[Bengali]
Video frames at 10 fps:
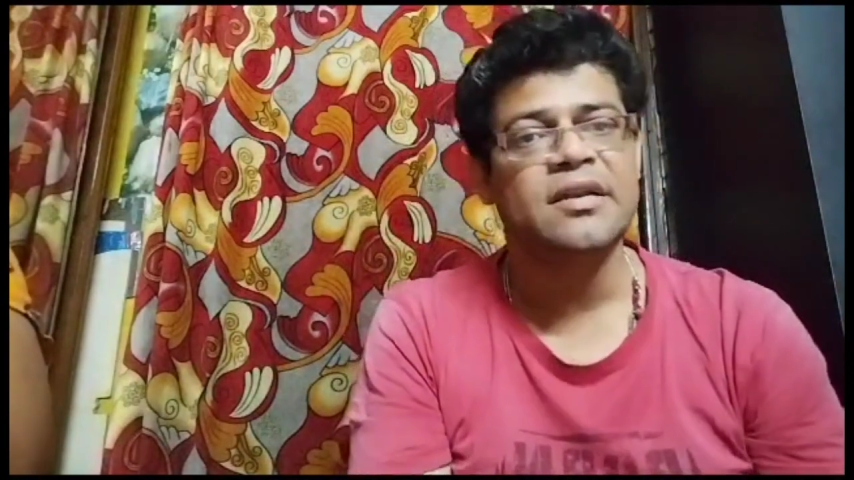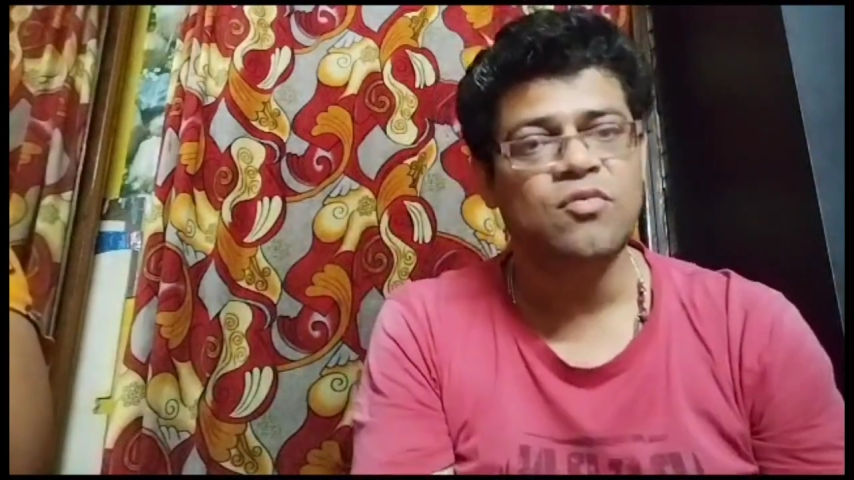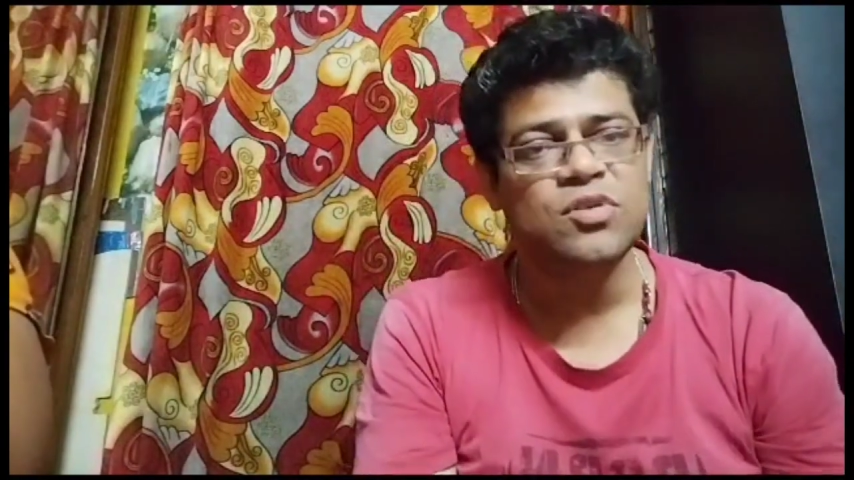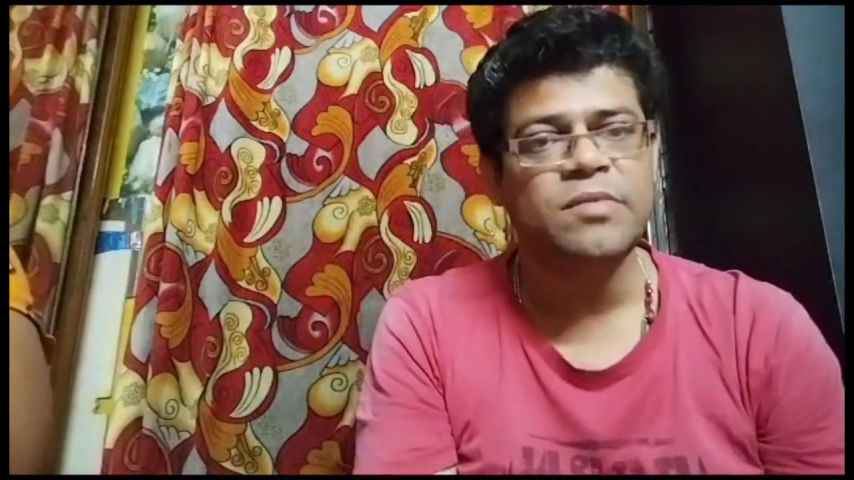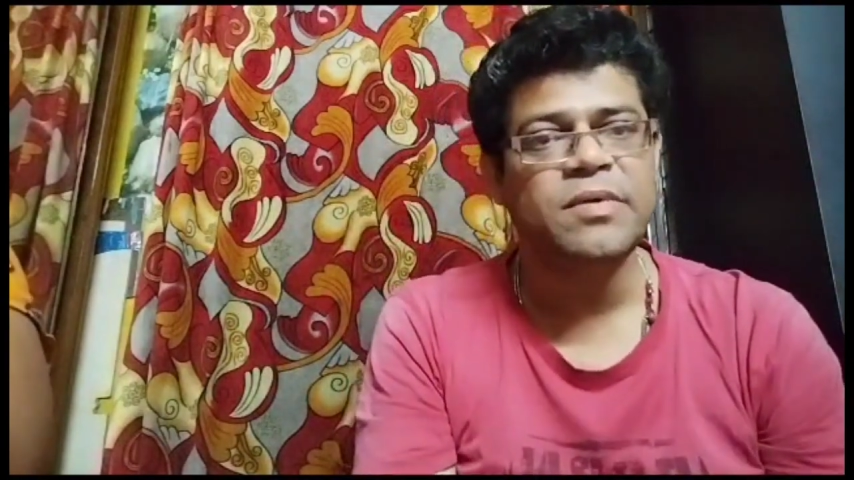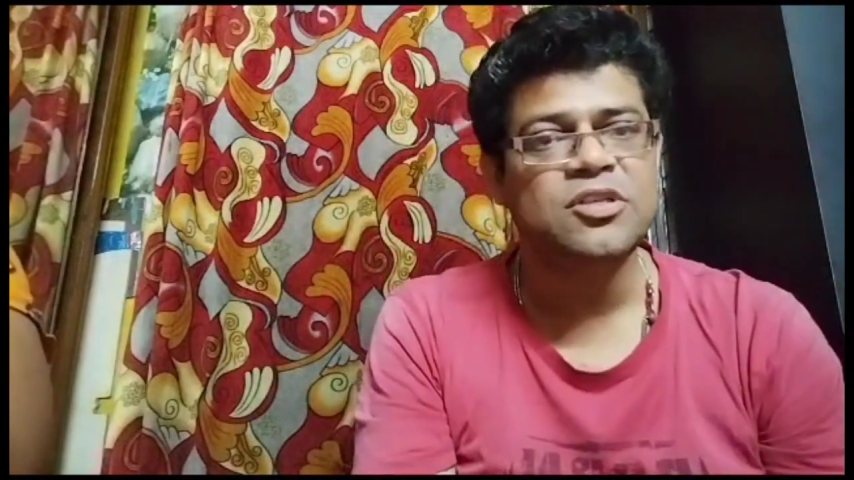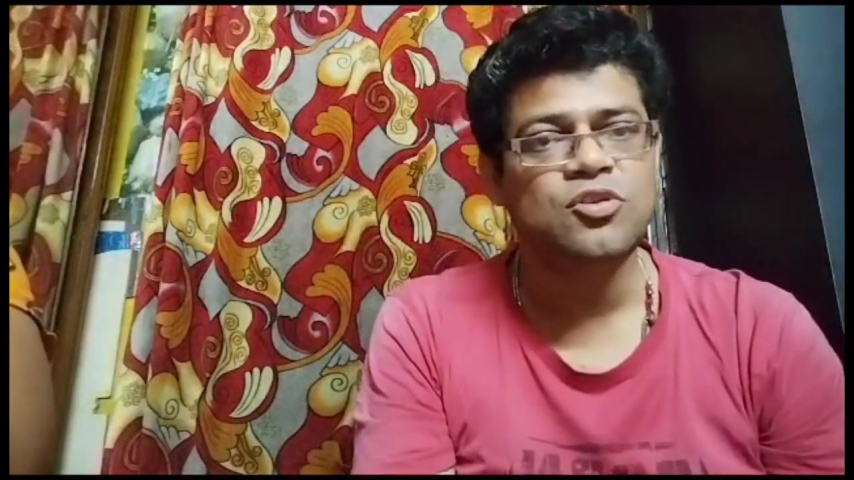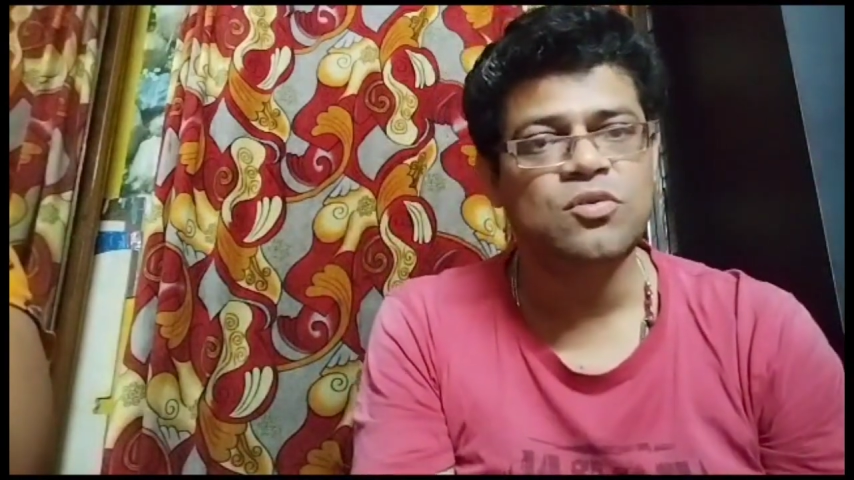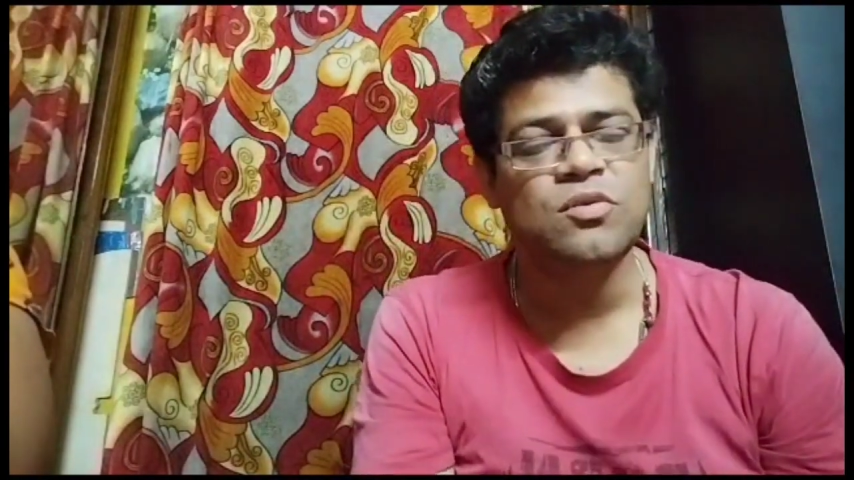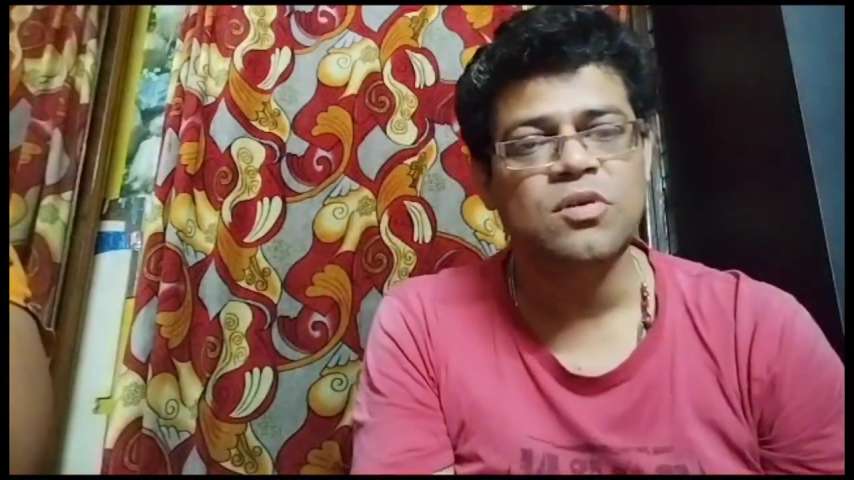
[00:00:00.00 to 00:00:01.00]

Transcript: গোছাবার জন্য